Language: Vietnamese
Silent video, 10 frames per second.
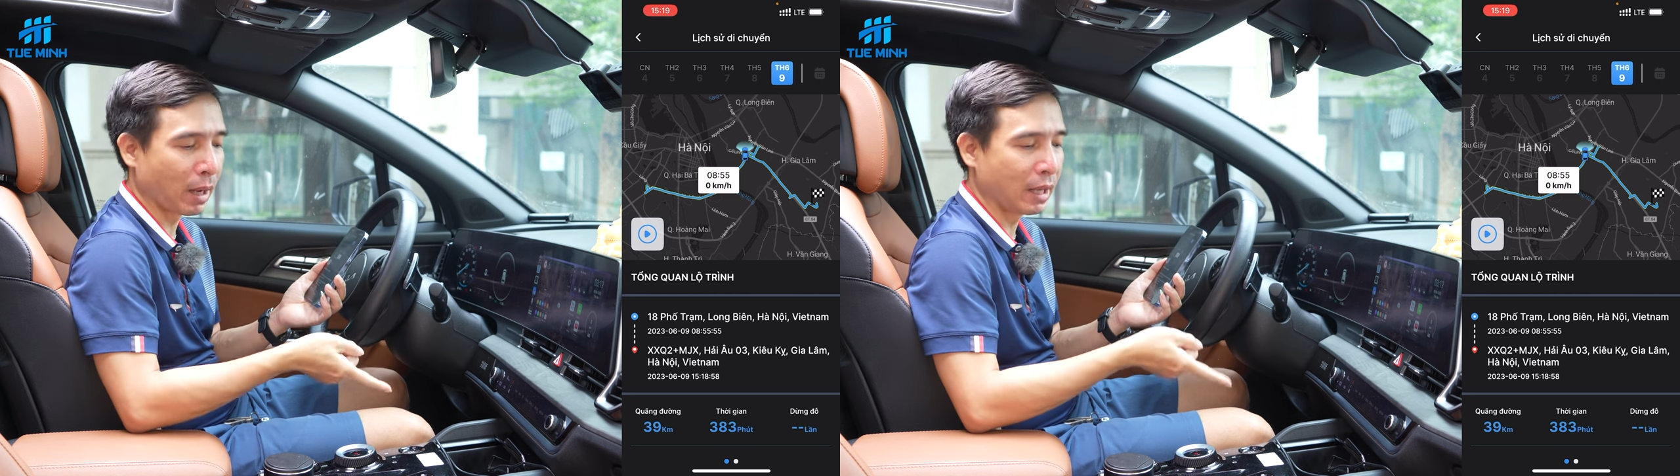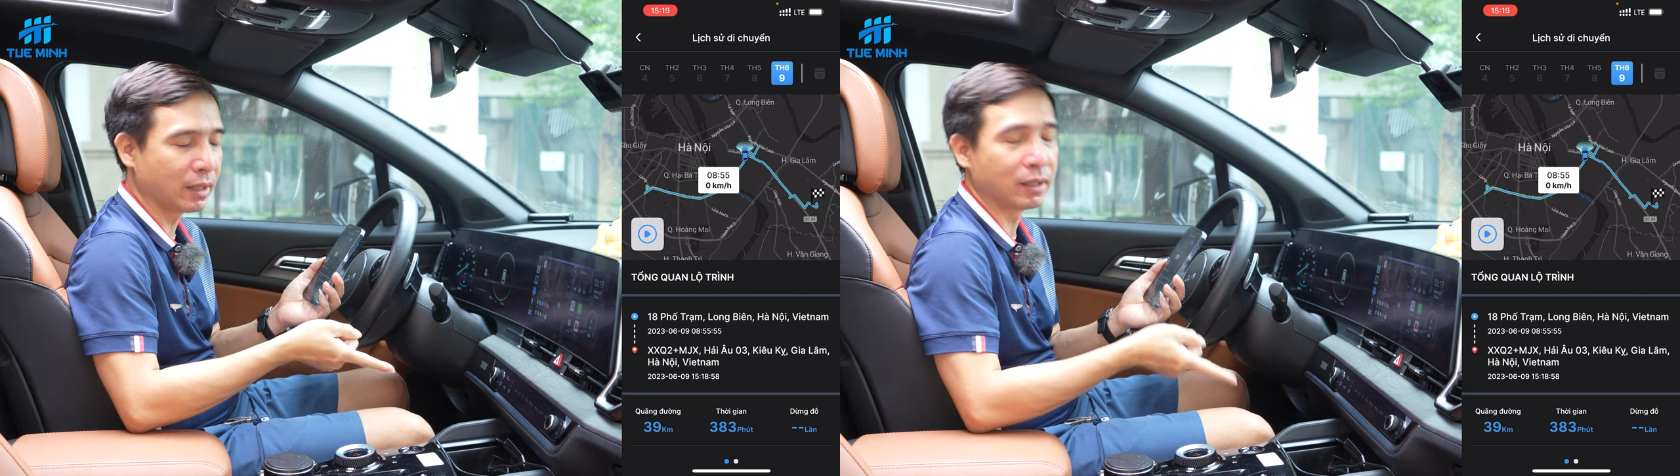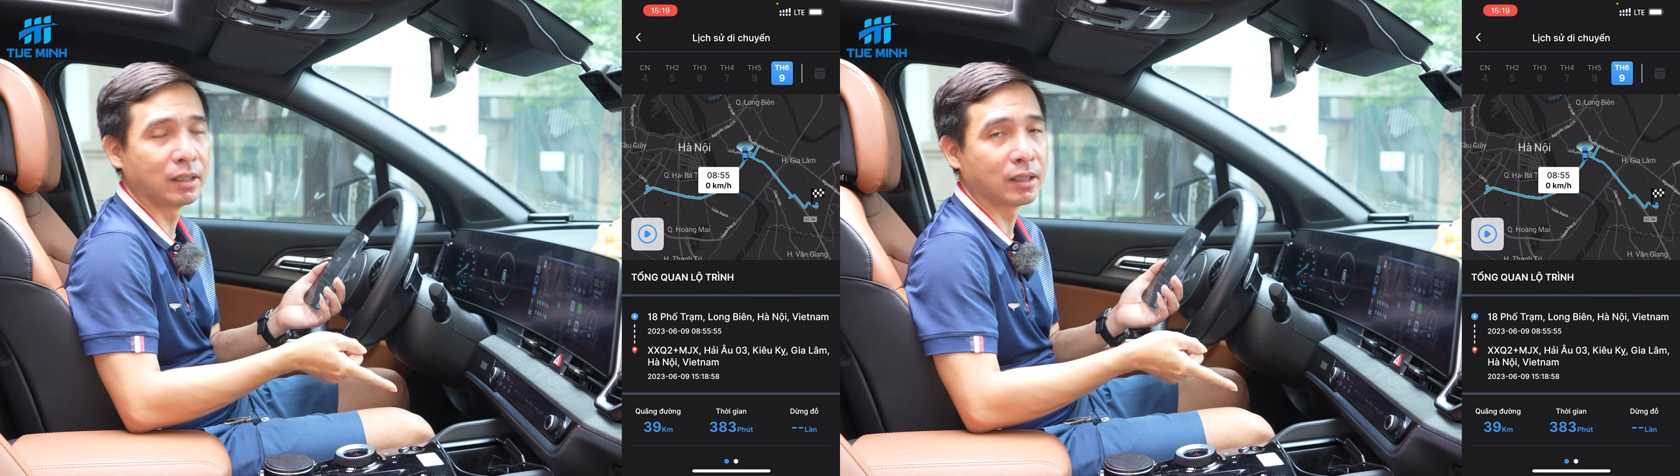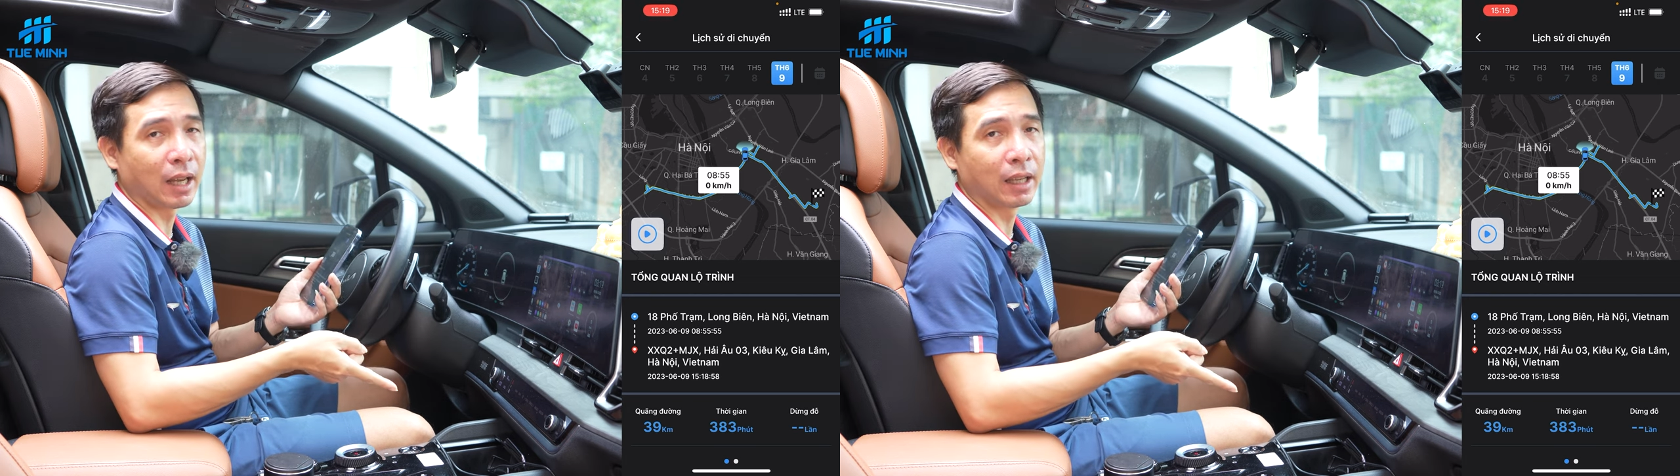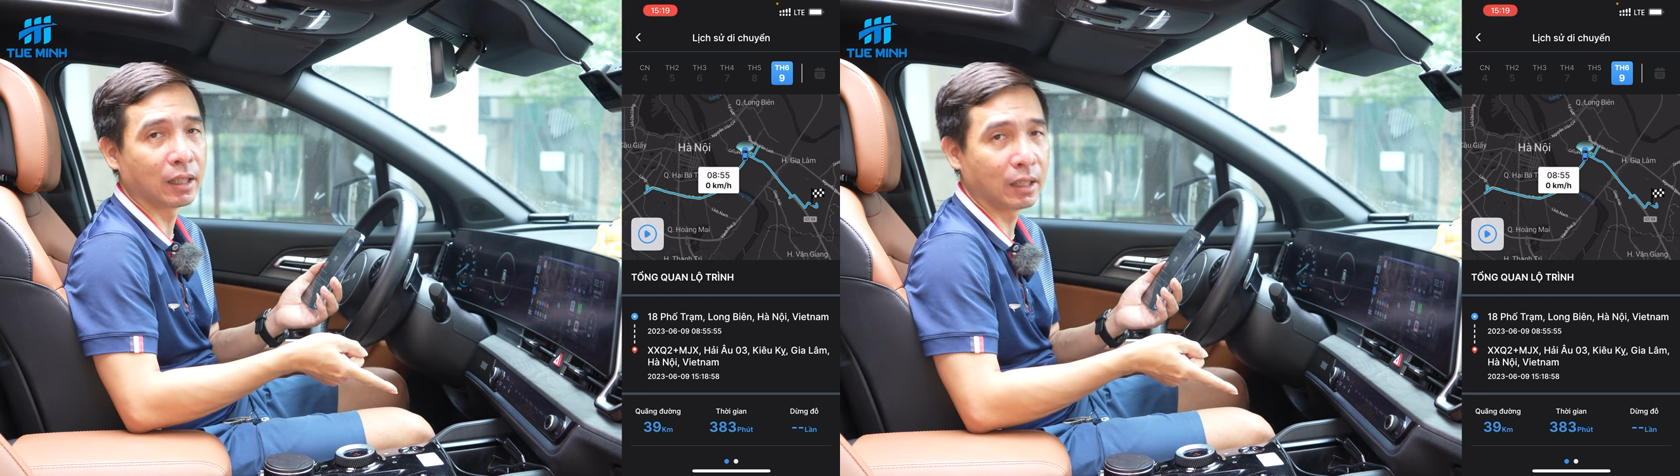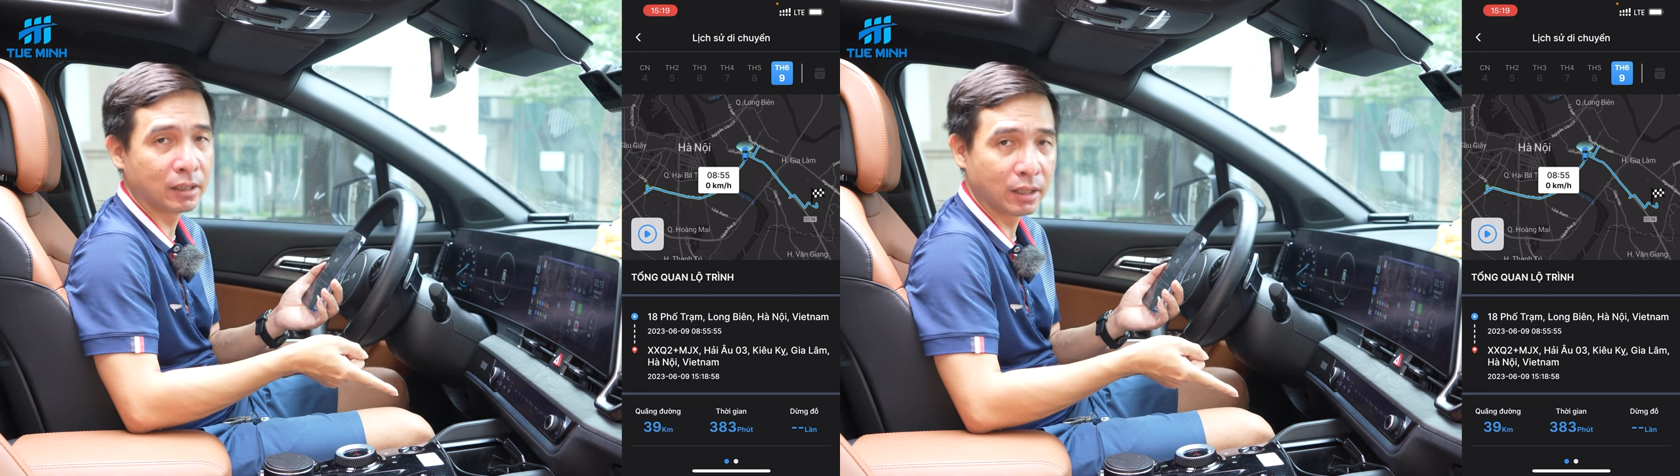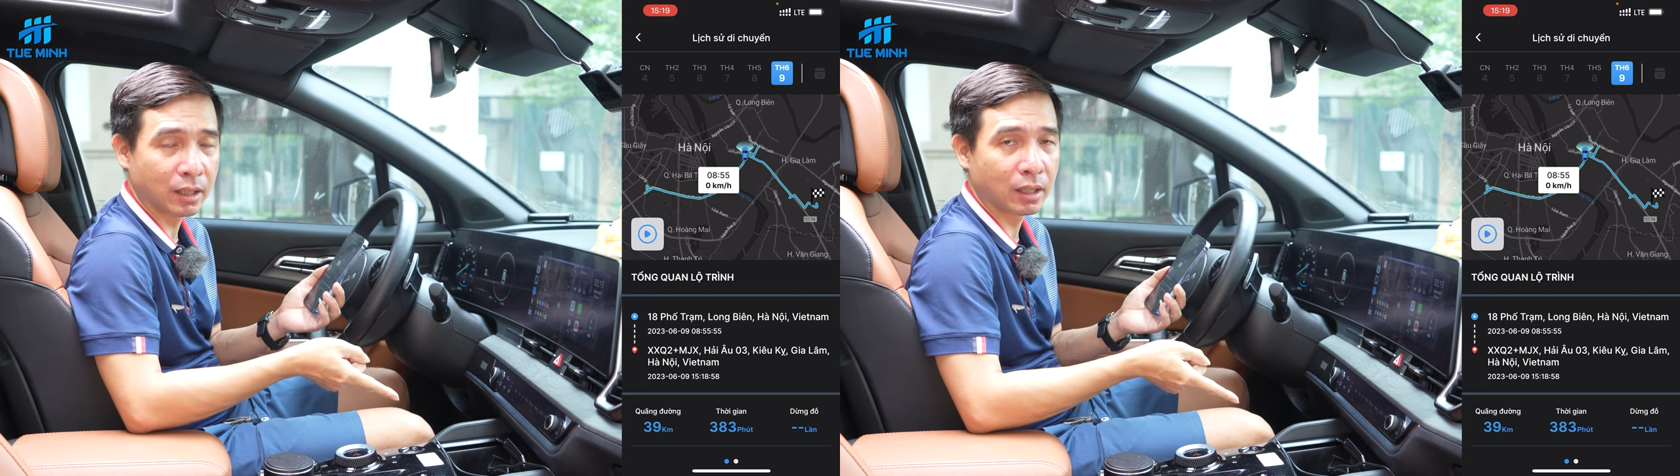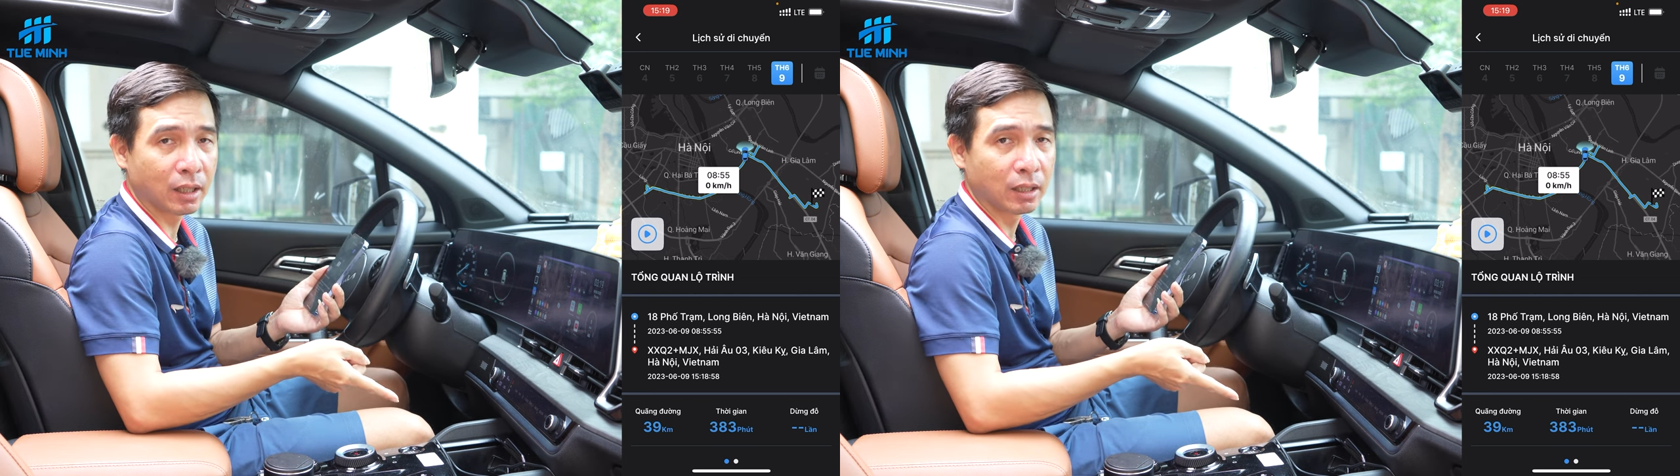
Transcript: máy khởi chạy cái chiếc